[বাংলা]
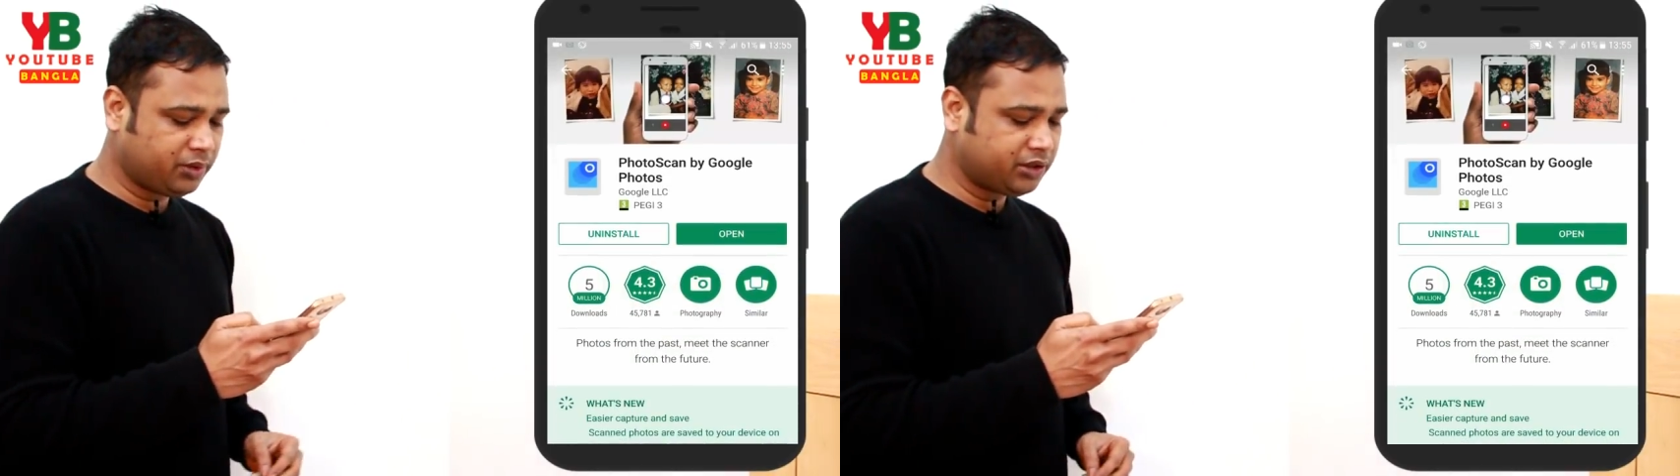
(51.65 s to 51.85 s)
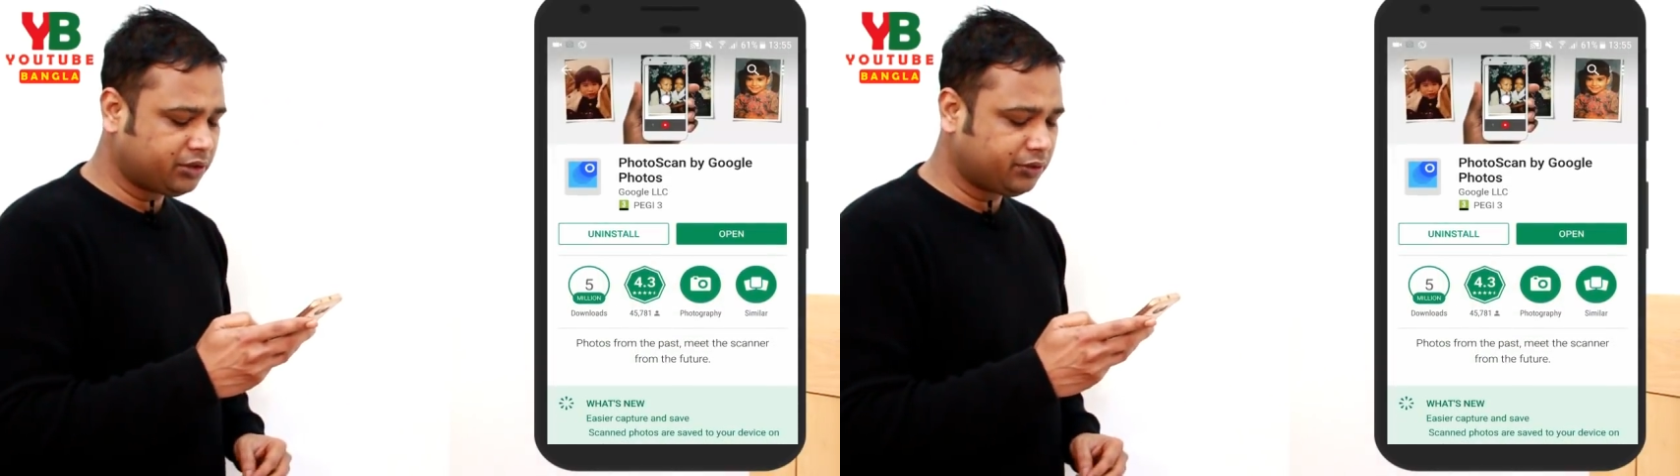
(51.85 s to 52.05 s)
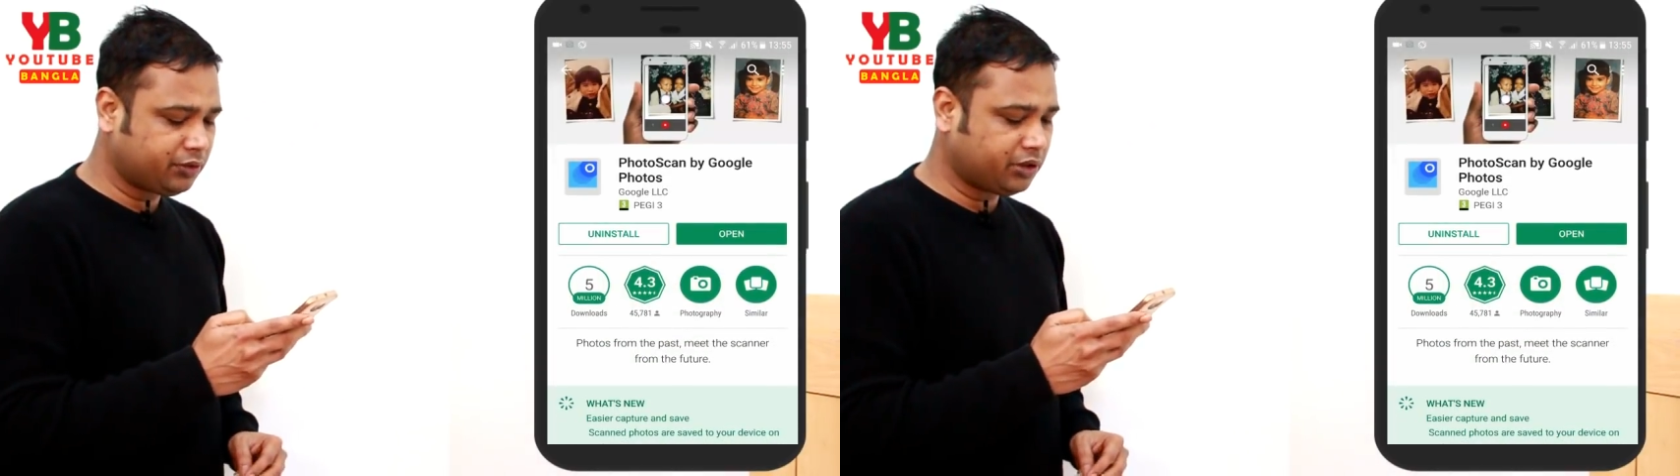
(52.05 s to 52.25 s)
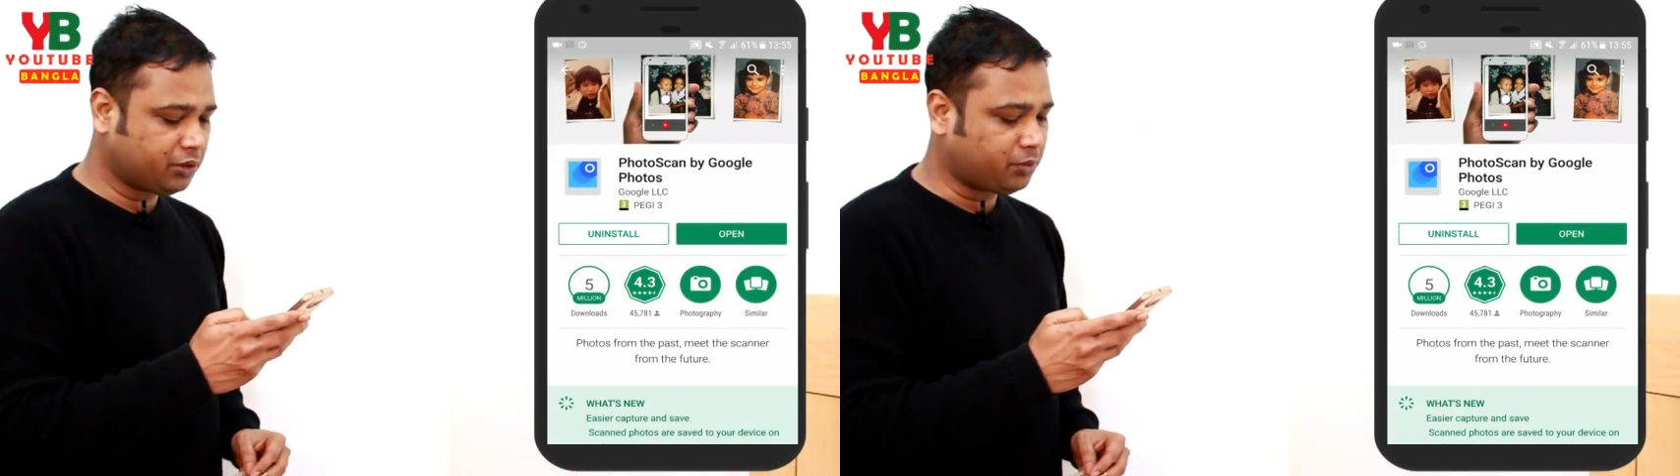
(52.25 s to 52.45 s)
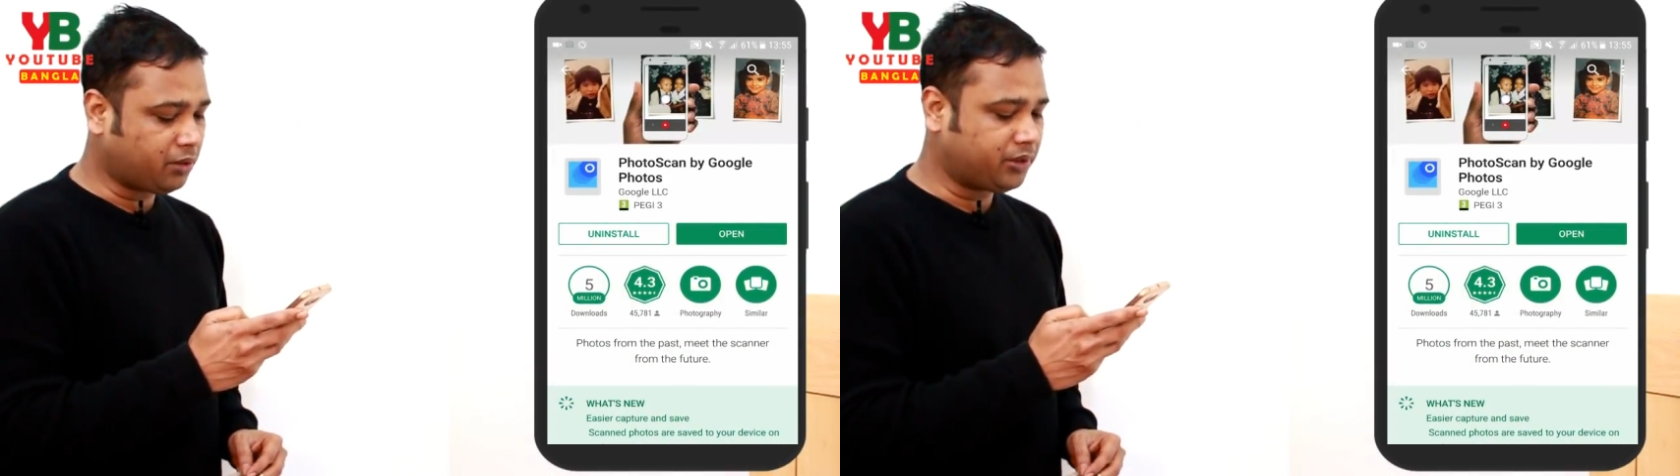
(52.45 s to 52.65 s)
প্লে স্টোরে চলে
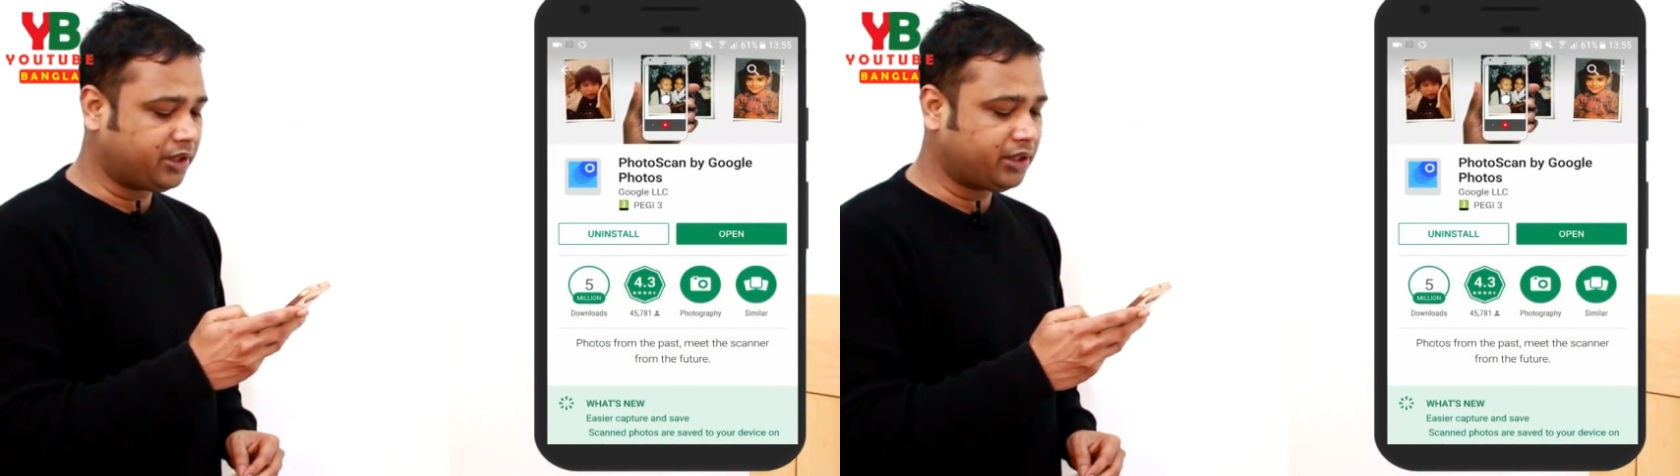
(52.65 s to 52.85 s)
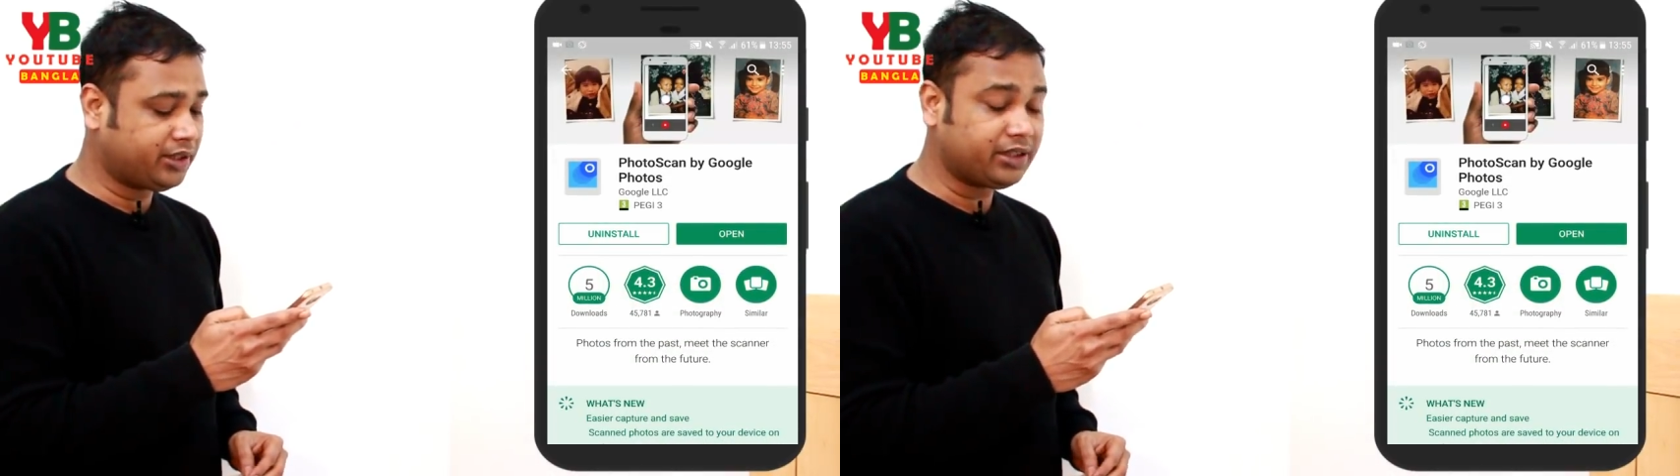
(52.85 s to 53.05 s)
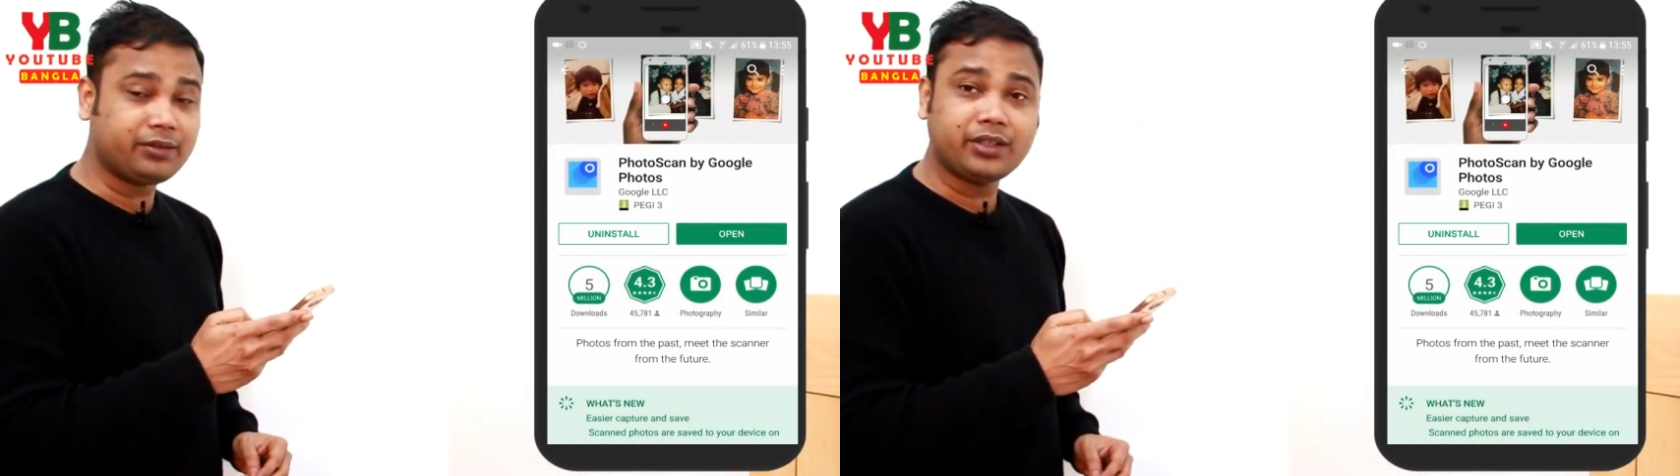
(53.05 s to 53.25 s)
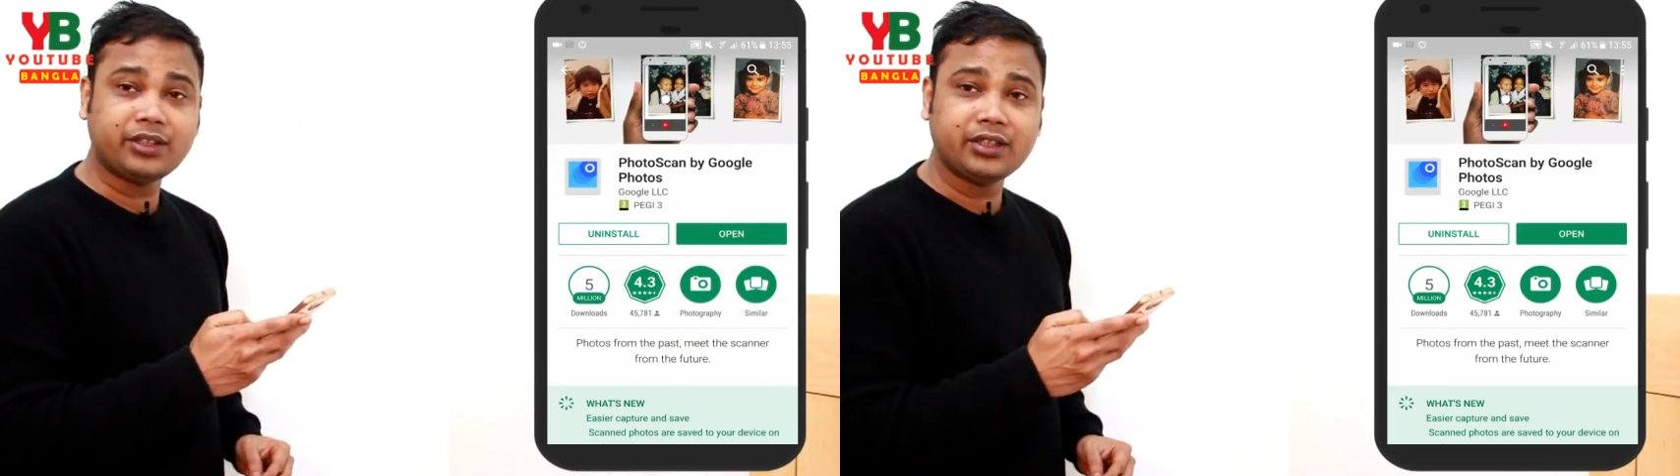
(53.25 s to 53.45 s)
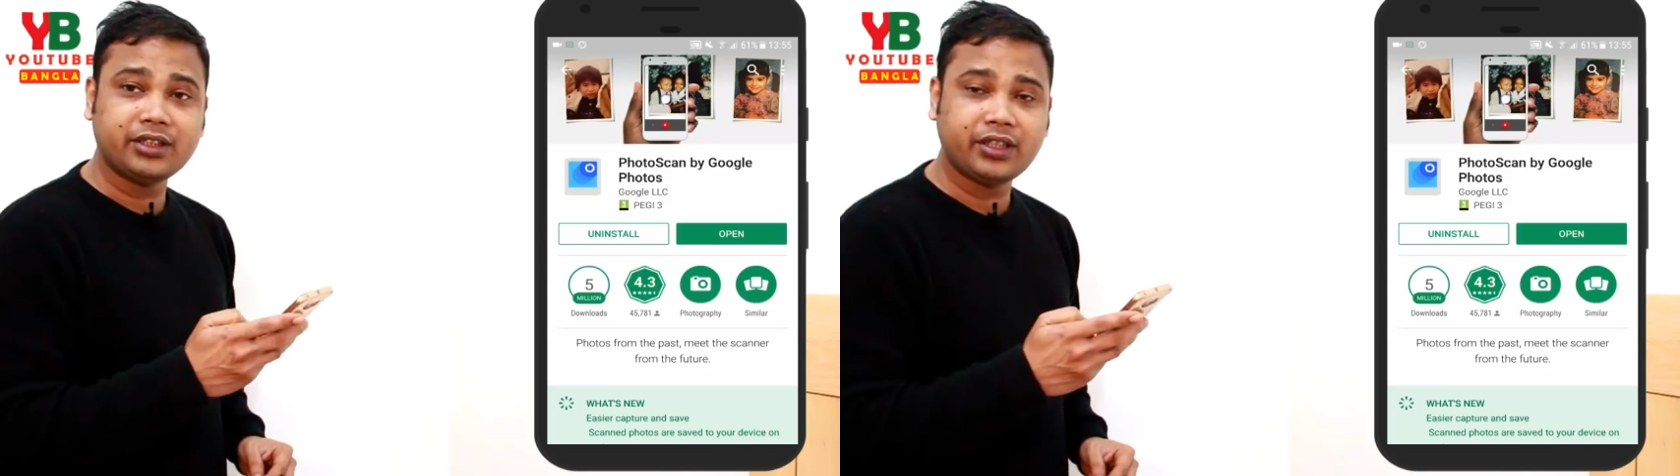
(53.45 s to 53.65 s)
যাওয়ার পর আপনারা এখানে দেখতে
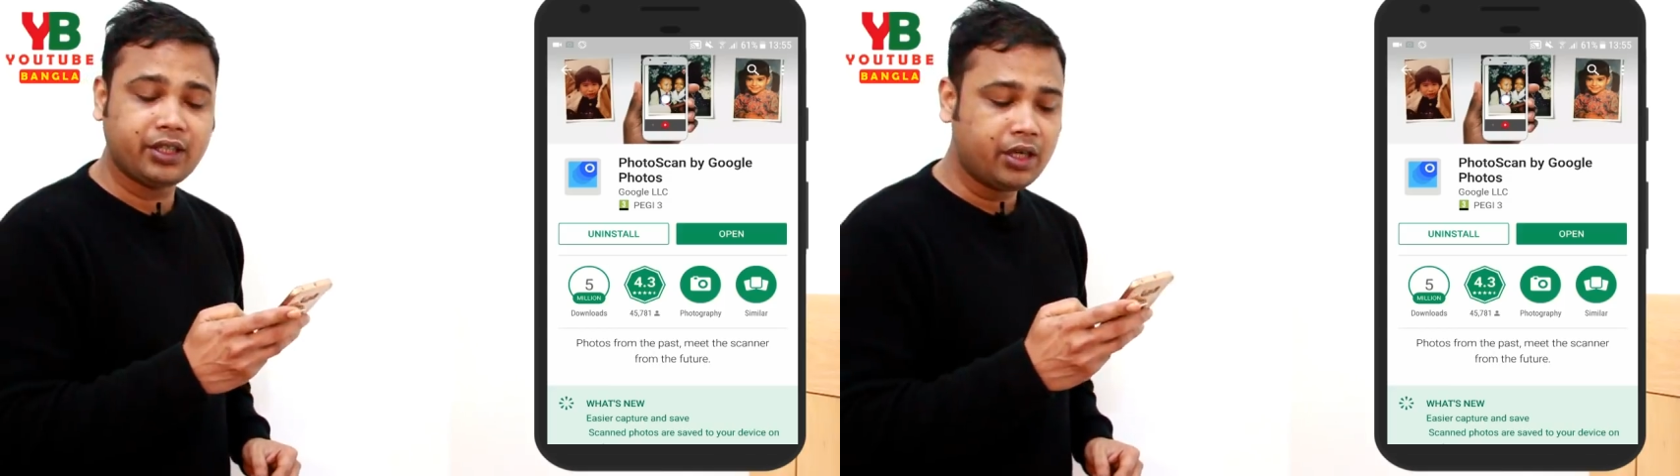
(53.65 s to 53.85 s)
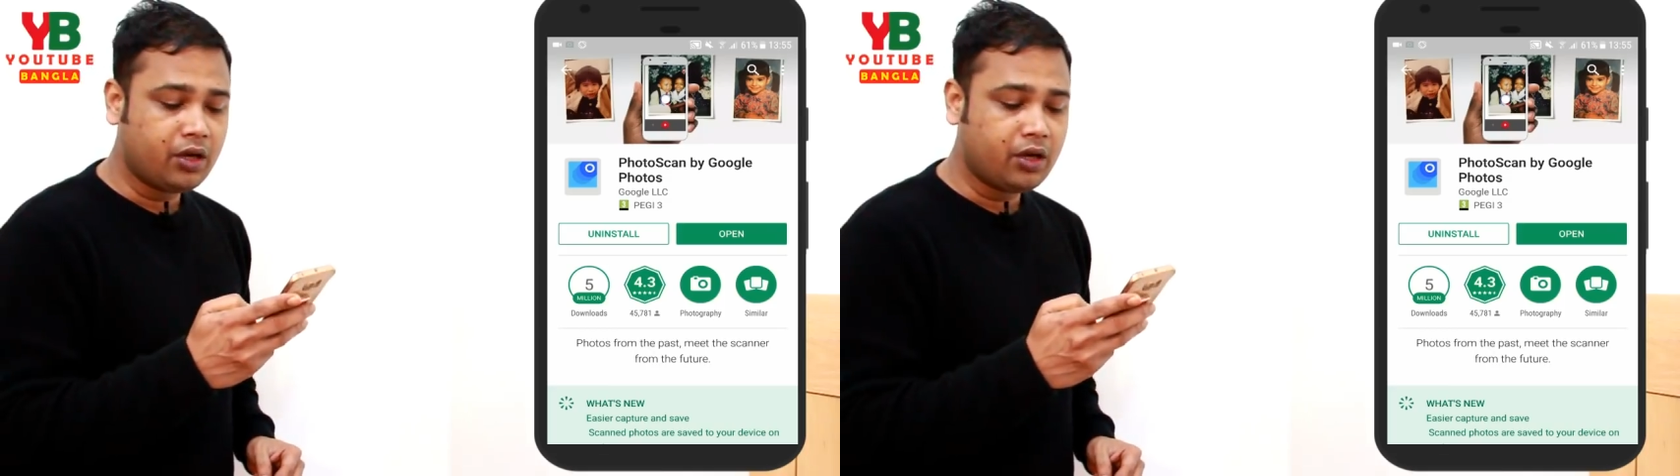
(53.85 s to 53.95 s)
পাচ্ছেন যে